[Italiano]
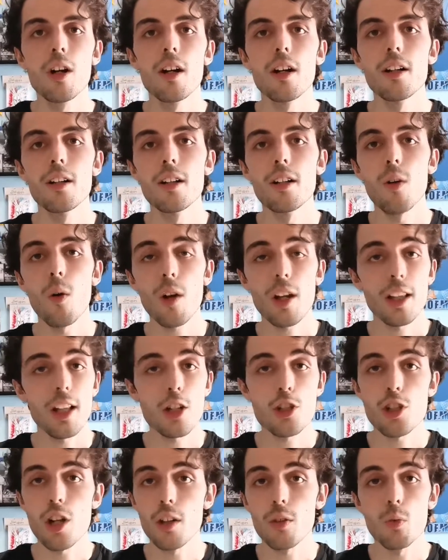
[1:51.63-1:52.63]
Eh, ho
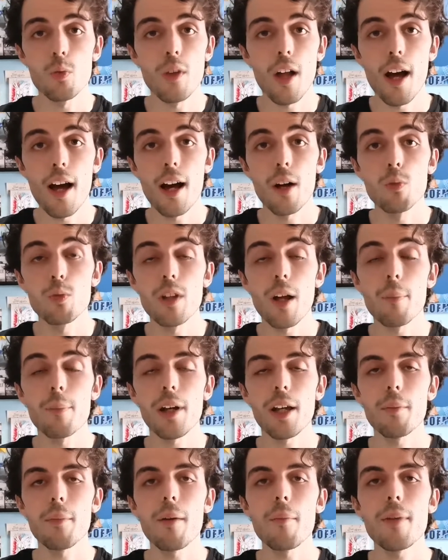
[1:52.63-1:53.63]
rilasciato una, una
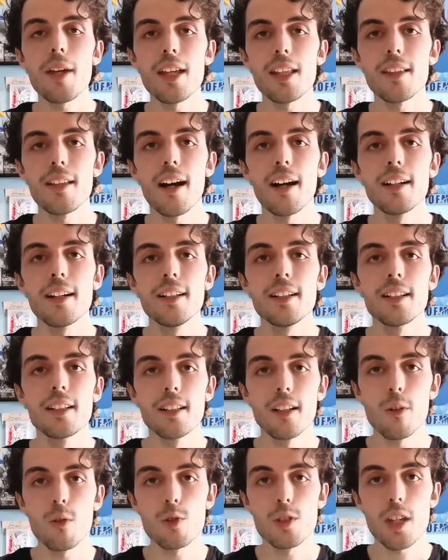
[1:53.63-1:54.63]
prima beta
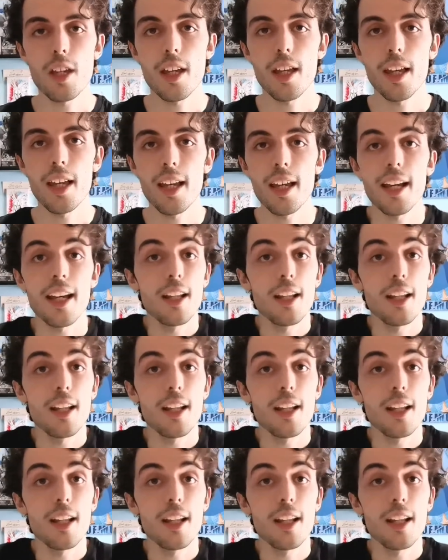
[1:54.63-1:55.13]
eh, così che,